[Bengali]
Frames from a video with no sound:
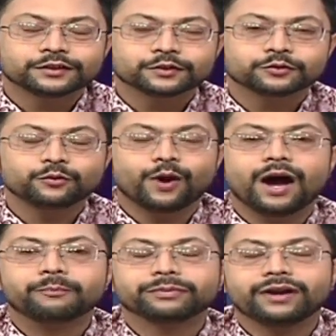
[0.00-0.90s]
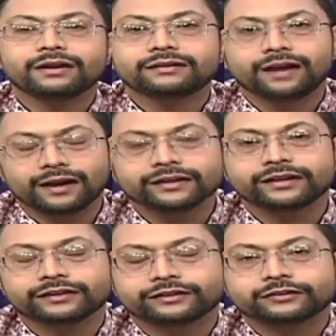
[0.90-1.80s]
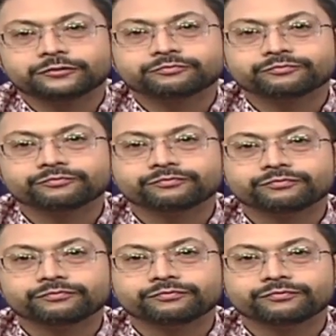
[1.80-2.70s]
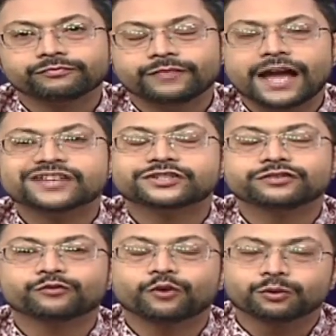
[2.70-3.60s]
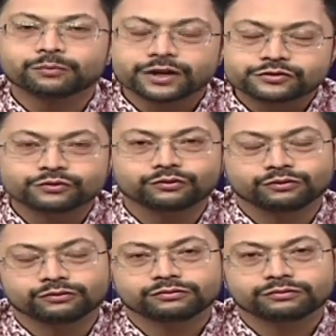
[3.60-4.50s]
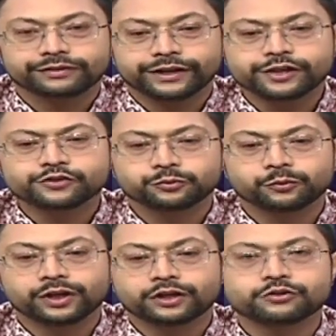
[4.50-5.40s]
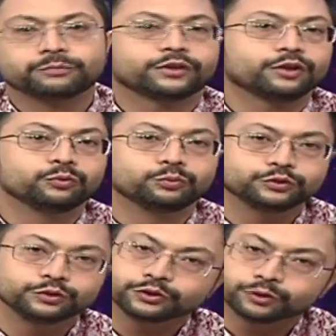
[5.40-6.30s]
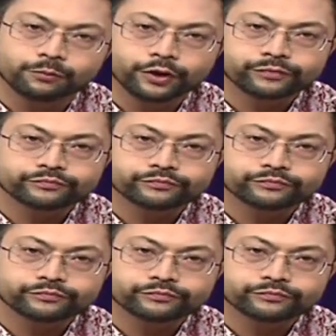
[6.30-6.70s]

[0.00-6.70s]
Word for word: তো আপনার টার্গেট অ্যাচিভ করবার জন্য এই সময়টা সবথেকে উপযোগী সময়